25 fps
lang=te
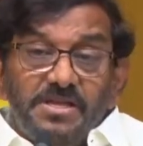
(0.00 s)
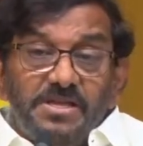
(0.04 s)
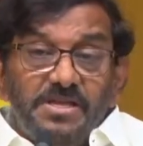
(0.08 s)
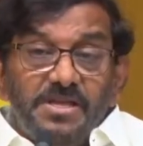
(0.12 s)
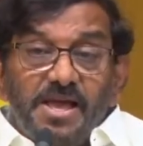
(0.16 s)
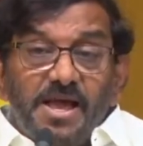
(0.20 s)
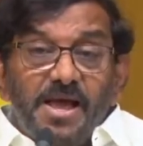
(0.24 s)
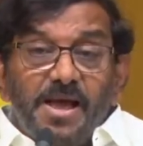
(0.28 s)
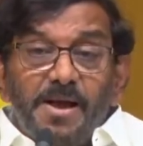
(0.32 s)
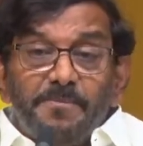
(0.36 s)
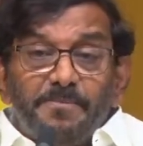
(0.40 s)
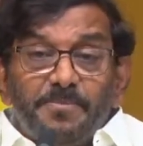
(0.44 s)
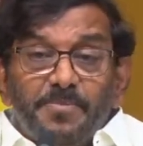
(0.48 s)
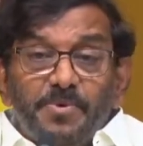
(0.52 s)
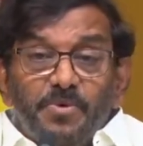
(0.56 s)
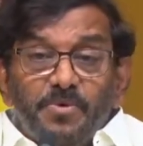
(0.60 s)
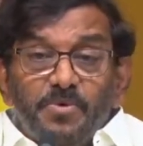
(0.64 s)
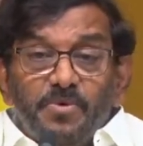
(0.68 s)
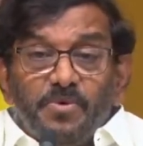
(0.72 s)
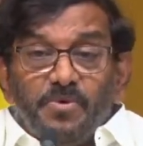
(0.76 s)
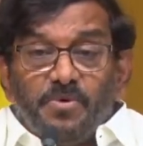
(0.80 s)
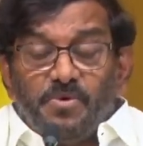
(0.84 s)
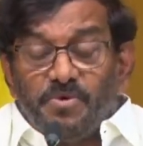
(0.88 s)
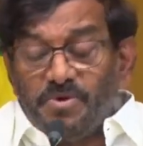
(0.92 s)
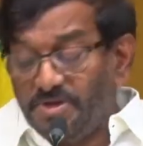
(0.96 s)
ఈ యాప్
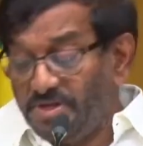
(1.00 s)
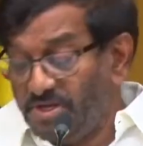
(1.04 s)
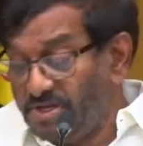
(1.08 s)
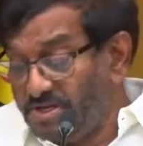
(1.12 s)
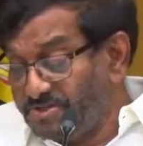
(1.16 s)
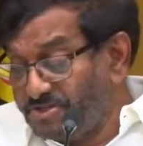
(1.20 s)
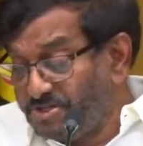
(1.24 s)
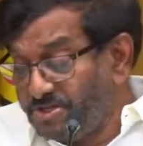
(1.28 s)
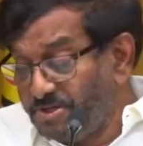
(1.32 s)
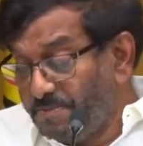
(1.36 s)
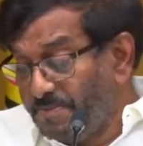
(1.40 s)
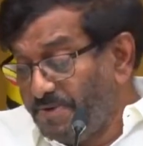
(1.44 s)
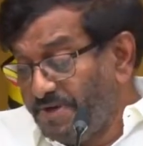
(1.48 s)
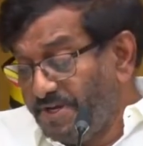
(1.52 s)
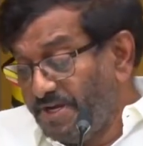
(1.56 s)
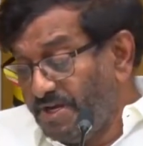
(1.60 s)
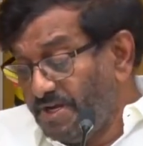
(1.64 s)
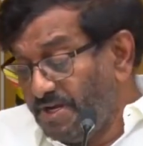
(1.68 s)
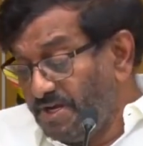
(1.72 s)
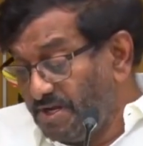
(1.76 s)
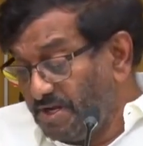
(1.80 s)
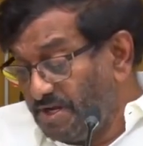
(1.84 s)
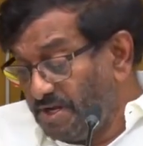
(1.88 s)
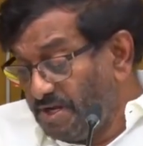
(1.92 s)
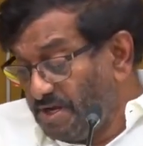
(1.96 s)
ఎసిబి
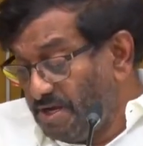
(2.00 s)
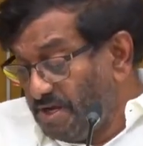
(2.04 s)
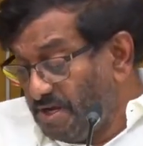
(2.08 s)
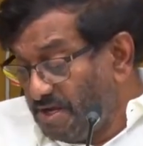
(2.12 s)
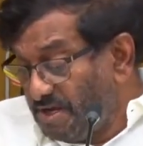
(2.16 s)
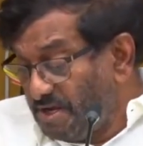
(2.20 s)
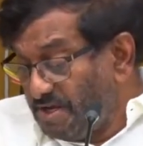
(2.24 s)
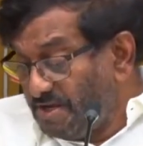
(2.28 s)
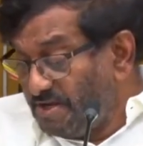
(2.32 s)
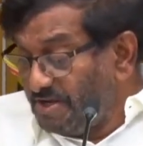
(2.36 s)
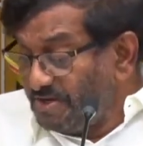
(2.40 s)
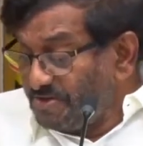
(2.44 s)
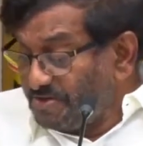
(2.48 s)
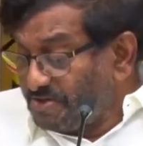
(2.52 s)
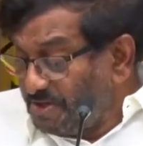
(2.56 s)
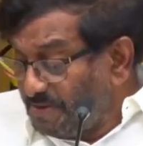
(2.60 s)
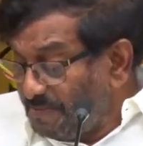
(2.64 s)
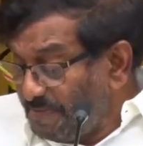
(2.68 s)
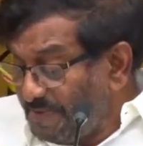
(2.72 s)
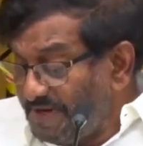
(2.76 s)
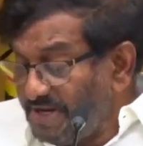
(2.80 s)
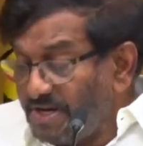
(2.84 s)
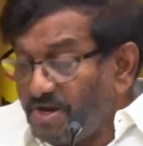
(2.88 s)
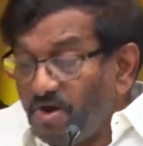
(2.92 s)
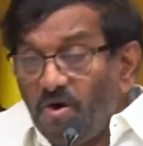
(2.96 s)

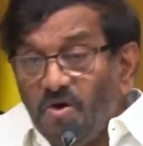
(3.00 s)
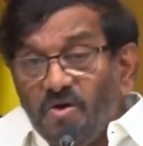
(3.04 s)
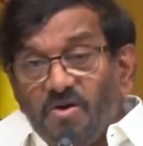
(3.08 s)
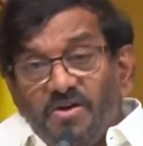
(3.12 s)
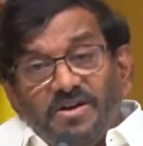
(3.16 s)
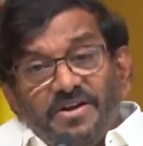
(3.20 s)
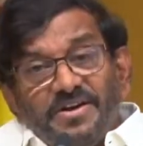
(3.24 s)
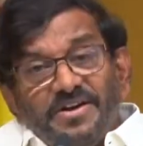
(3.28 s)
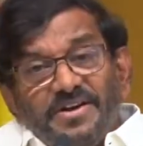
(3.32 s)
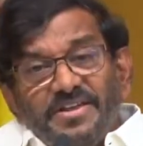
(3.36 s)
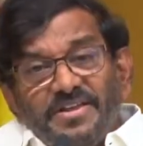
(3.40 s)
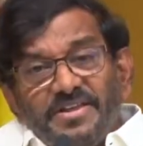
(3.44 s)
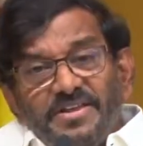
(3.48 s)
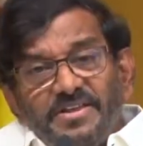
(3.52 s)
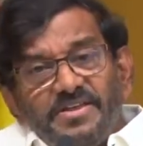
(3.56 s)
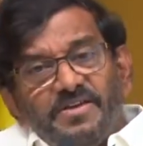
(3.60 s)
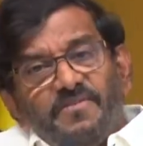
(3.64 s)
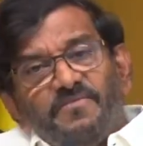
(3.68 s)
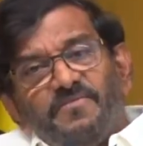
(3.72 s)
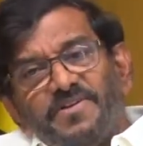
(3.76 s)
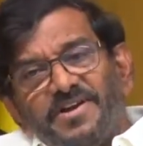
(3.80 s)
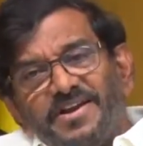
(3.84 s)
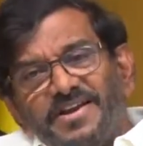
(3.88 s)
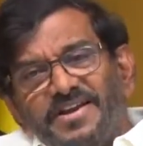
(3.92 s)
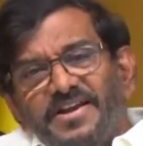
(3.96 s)
ఎసిబికి ఆల్రెడీ
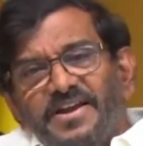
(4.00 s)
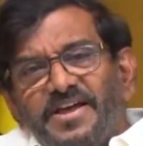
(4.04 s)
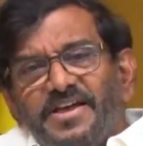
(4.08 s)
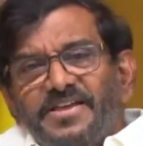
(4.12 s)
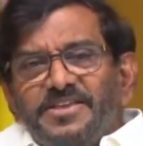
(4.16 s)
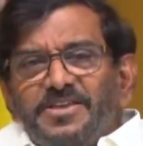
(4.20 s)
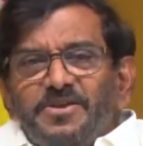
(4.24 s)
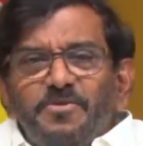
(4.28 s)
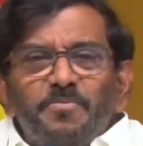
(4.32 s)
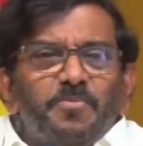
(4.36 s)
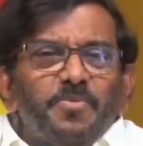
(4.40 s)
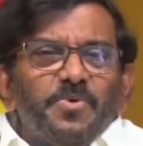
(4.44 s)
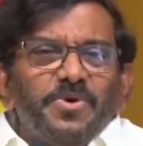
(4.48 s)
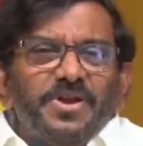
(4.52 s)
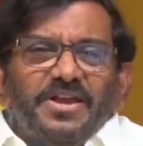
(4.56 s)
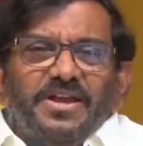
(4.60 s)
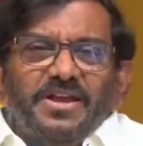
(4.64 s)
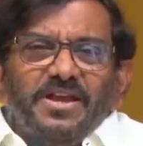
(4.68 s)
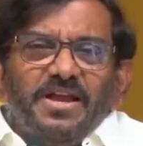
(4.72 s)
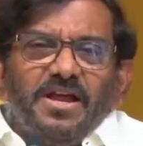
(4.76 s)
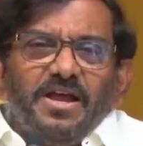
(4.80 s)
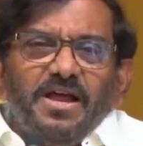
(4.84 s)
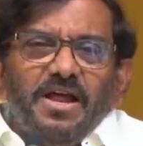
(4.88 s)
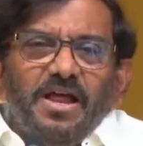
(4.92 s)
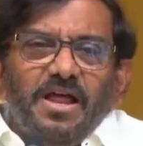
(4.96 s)
ఎవరైనా
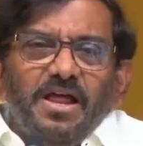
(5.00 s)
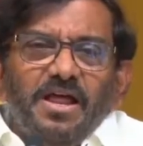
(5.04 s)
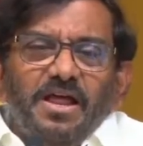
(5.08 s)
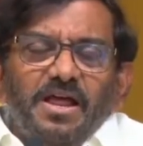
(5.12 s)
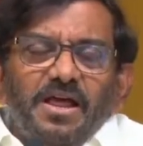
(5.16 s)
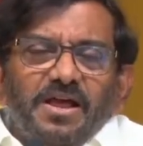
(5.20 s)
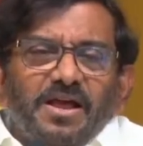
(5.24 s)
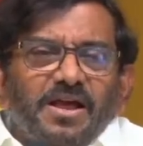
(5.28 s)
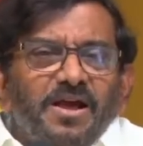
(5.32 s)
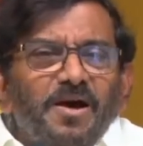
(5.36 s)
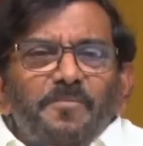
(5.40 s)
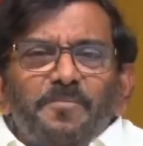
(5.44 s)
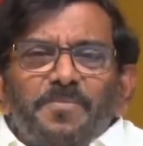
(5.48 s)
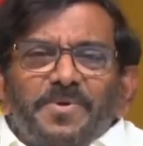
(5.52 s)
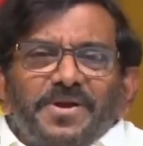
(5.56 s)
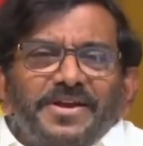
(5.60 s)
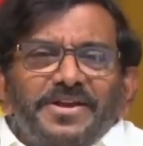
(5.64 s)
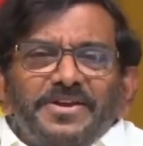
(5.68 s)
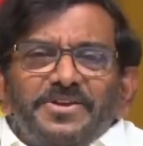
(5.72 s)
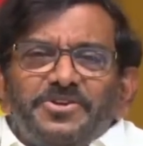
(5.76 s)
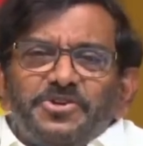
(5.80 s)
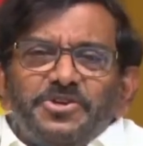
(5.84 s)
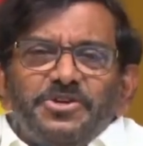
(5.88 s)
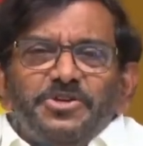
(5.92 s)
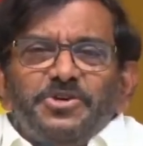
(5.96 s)
ఎప్పుడైనా
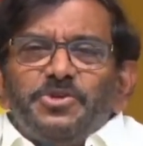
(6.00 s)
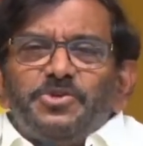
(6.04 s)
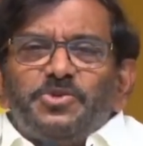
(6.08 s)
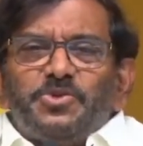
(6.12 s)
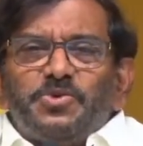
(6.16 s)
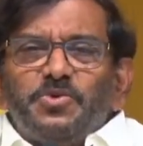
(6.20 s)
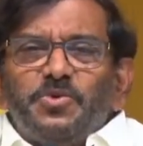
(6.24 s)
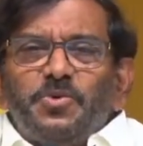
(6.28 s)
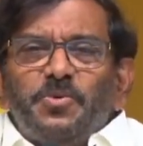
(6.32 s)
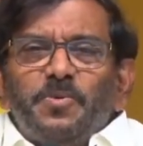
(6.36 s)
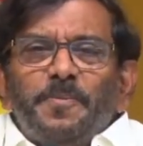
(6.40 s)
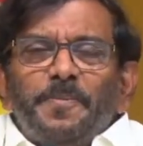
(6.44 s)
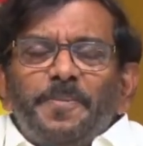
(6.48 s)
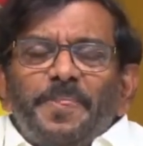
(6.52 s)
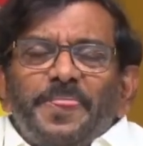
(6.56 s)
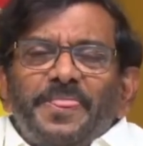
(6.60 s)
కంప్లైంట్ చేయొచ్చు